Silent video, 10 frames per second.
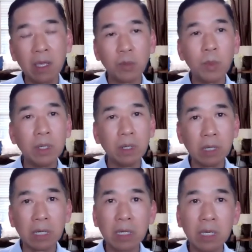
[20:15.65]
Jimmy đưa
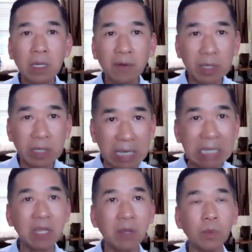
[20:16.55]
những cái kiến thức về
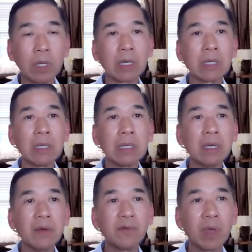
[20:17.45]
chánh niệm, những cái kiến
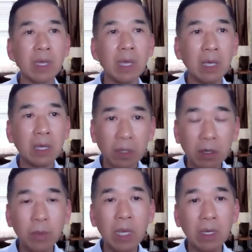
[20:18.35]
thức về
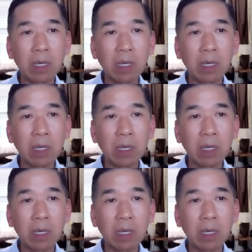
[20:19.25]
từ bi,